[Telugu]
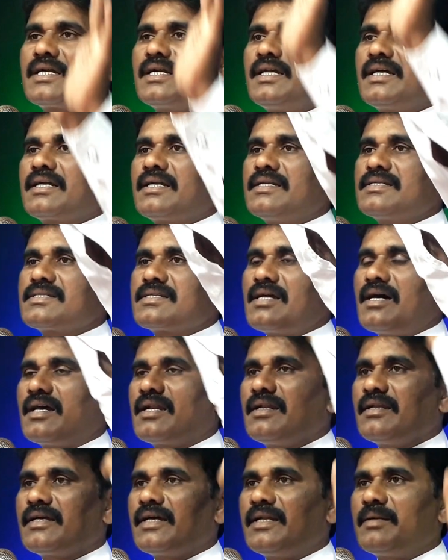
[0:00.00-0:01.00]
అక్కడక్కడ
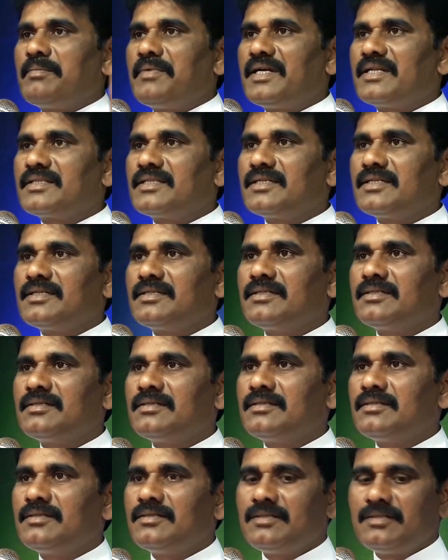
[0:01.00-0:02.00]
స్టార్లు కనపడతాయి
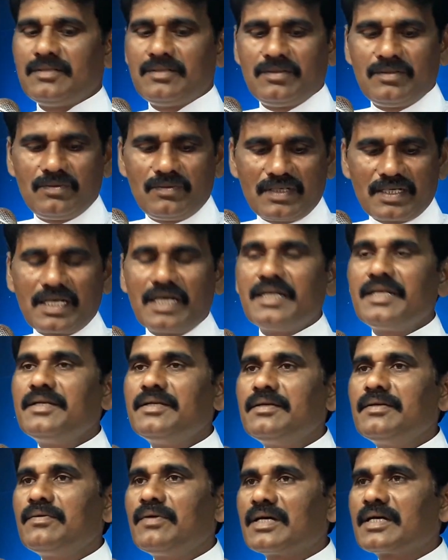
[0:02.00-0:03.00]
ఒక
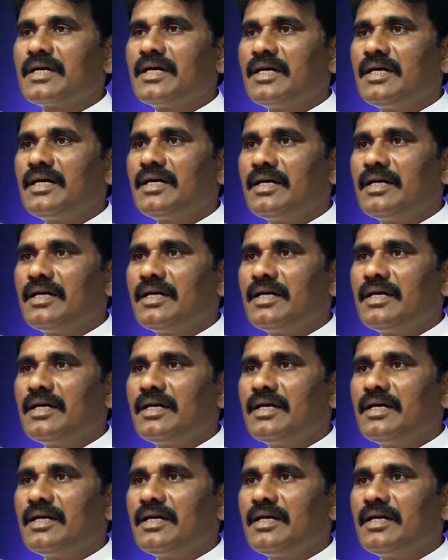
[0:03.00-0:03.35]
అన్ని ఒక